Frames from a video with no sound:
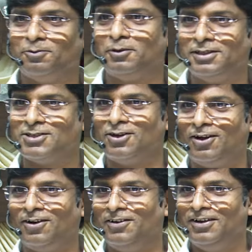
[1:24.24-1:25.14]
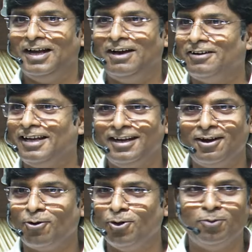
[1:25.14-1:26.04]
ப்ரைஸ் அவர்
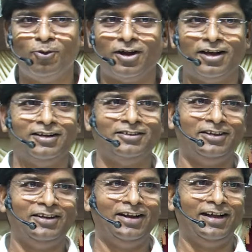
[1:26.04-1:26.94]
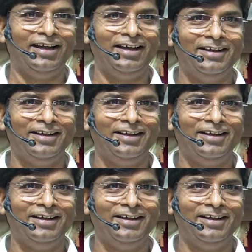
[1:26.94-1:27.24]
எங்கே கொண்டு போனாங்கன்னு தெரியல